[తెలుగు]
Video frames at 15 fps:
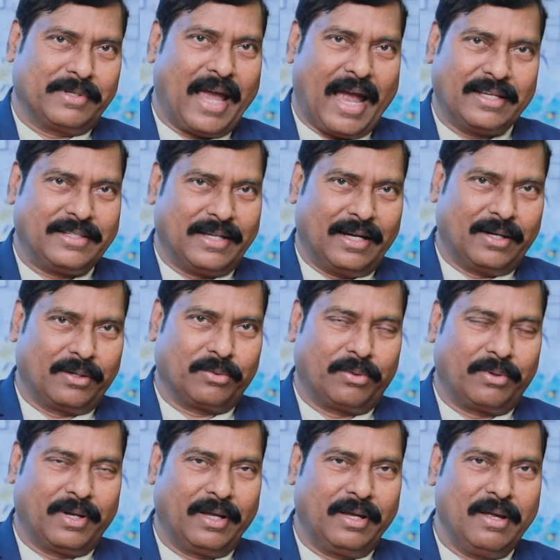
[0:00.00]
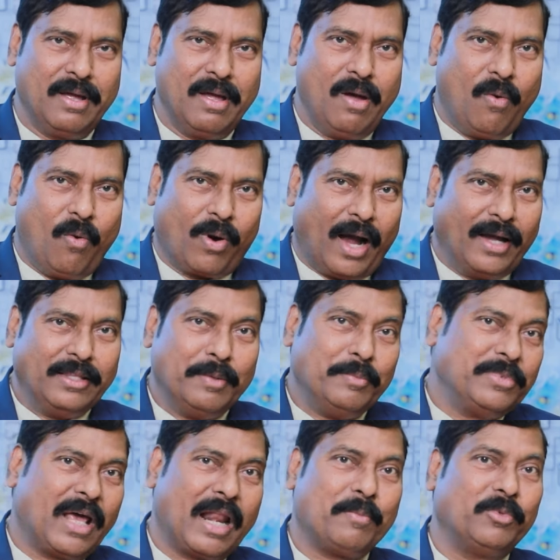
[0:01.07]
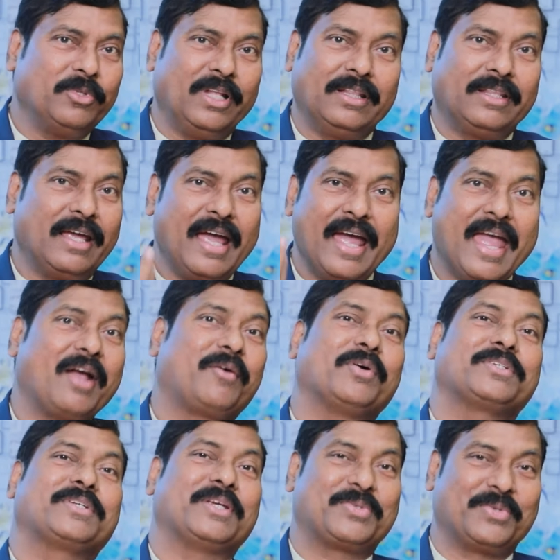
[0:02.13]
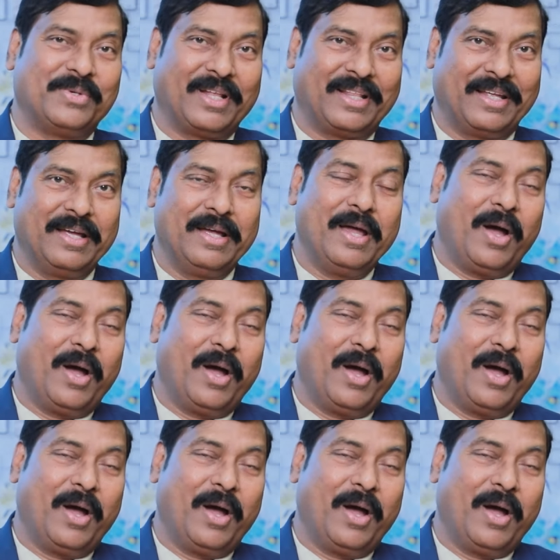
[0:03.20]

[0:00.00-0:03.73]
క్యాచ్ చేయాలనుకోండి ఒక ఐదు నిమిషాల ముందు వెళ్తే ఎక్కువ స్ట్రెస్ ఉంటుంది